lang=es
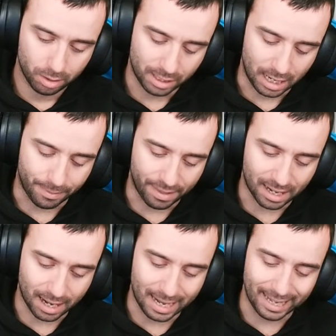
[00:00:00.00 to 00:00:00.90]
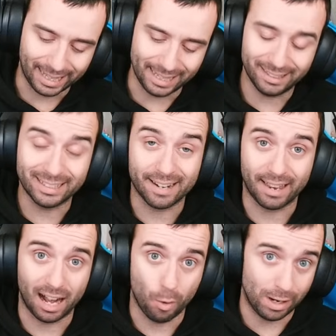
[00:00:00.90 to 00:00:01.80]
O sea, le va a dar la... Le quiere intentar
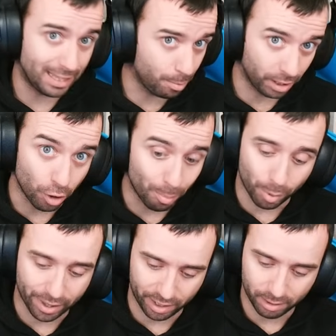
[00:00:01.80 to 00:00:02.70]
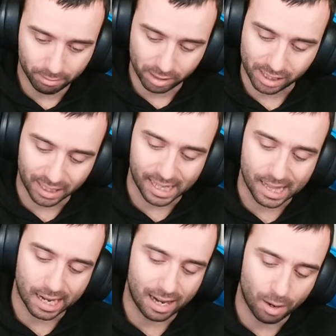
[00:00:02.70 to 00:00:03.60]
dar la vuelta porque no puede O sea, si quiere
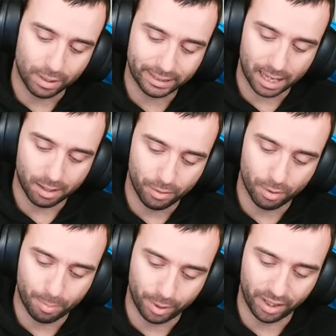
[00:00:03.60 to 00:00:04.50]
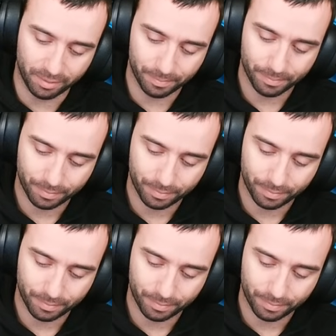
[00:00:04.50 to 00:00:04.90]
darle la vuelta, no puede